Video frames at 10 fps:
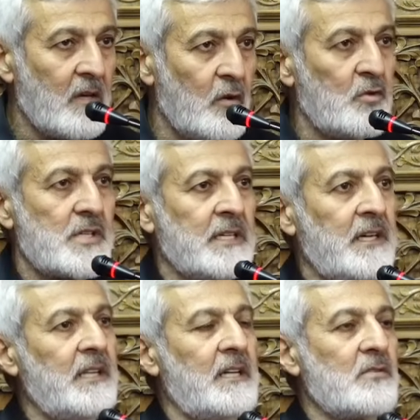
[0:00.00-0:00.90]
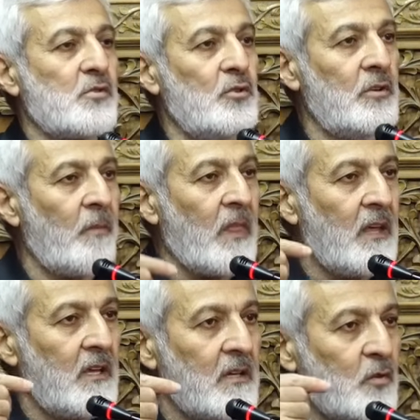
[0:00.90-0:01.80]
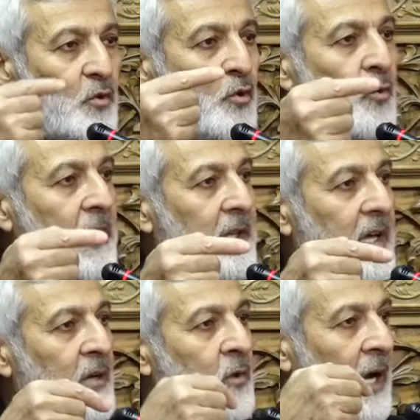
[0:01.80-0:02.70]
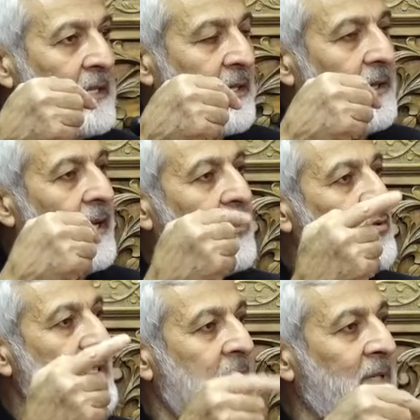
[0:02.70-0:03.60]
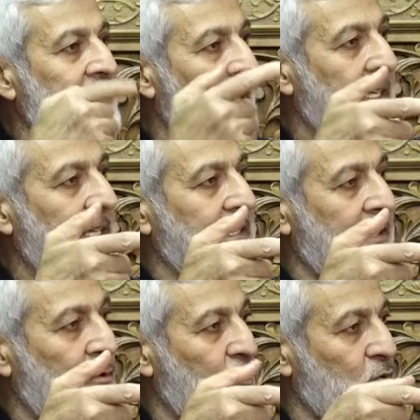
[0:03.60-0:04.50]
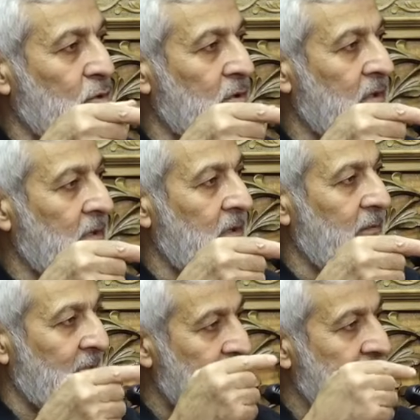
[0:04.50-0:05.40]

Onun üzerine Allah Resulü Kul huvallahu vehad Allahu samed ayetlerini okudu. Benim